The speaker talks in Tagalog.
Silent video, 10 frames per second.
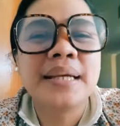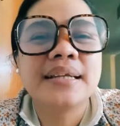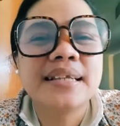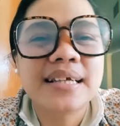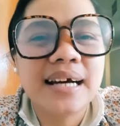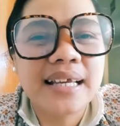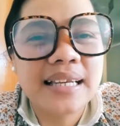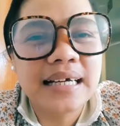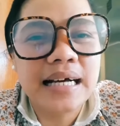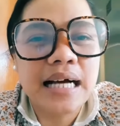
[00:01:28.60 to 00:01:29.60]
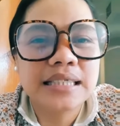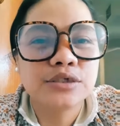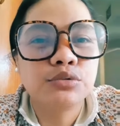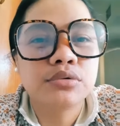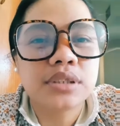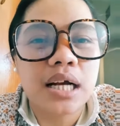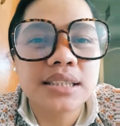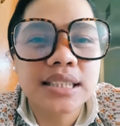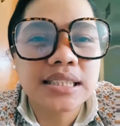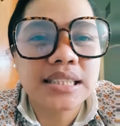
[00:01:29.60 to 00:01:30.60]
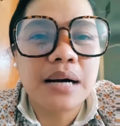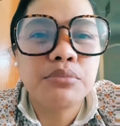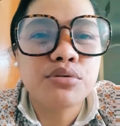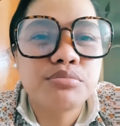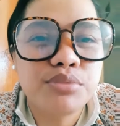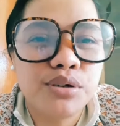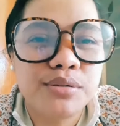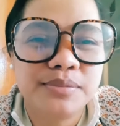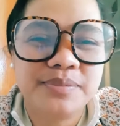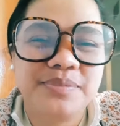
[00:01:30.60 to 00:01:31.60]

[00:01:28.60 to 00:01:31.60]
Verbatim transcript: Hindi kaya ng aking utak sa sabugbo.